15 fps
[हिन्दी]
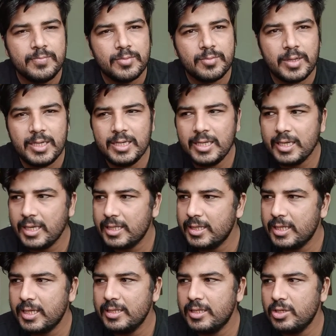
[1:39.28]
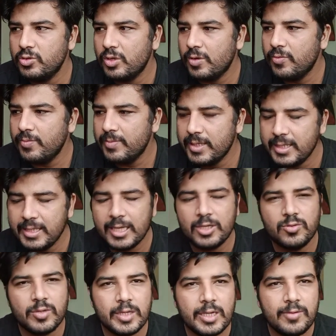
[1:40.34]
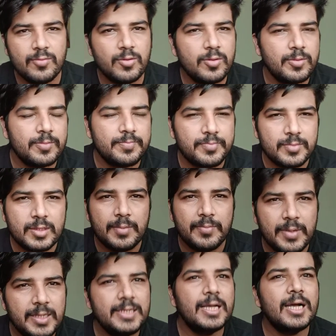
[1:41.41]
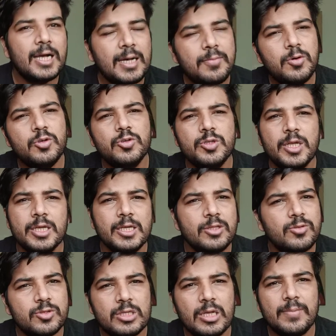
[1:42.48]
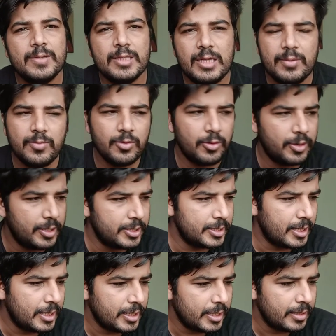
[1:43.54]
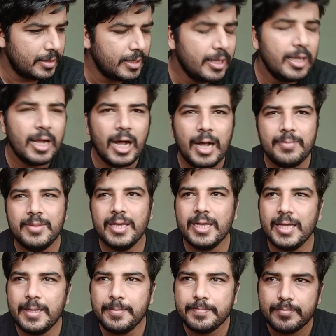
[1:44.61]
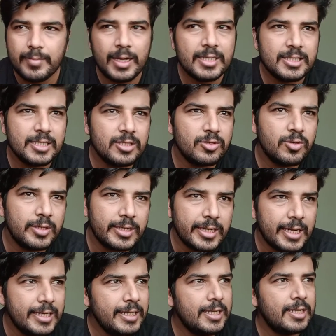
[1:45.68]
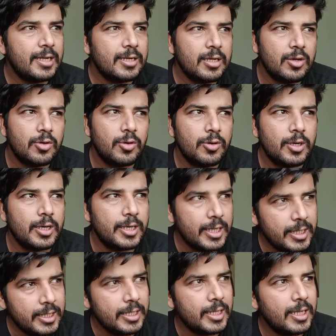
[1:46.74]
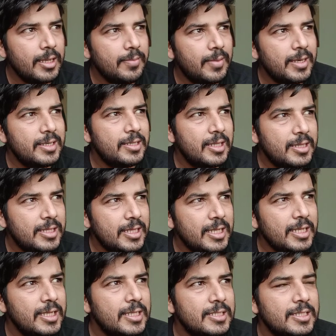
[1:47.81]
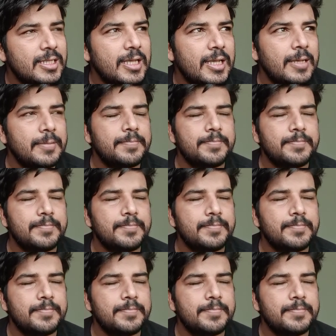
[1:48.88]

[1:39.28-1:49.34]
महीने के अंदर अंदर जो है वो मीडिया जो है वो जब मीडिया खामोश हो जाएगी तो उसका मतलब कोरोना चला गया अब देखें मैं इस चीज़ को डिनाई नहीं करा कि कोरोना नहीं है बट द थिंग इज़ के